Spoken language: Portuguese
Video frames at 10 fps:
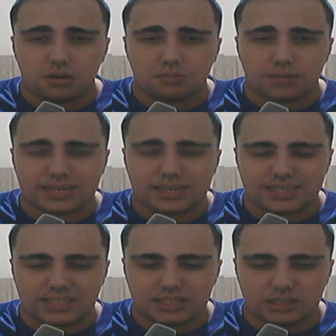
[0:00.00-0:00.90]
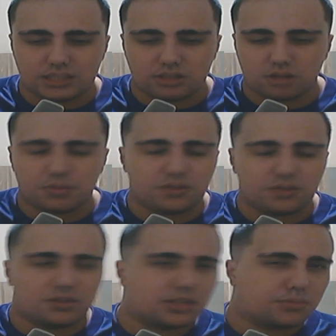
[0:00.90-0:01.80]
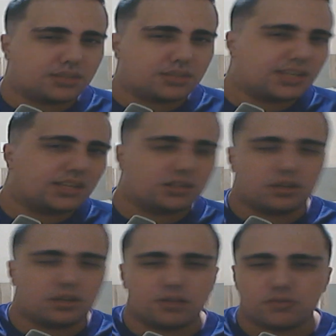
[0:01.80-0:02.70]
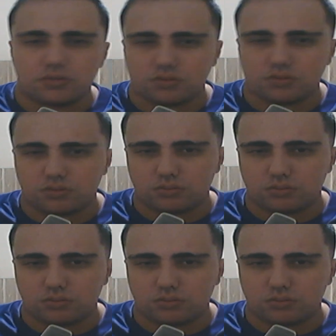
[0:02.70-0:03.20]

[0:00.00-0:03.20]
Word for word: Mas nós precisamos ainda de reforços.